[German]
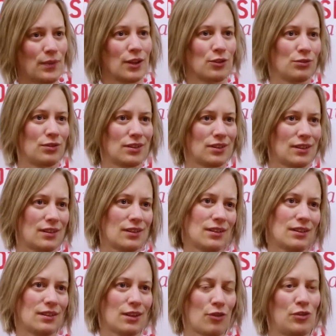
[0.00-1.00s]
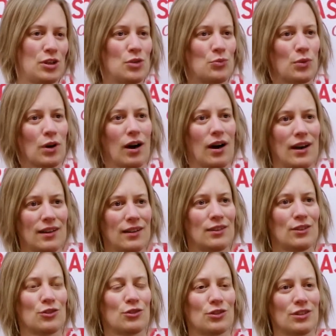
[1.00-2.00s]
Also wir sind in sehr vielen
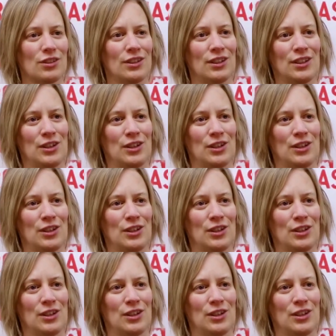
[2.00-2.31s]
Bereichen und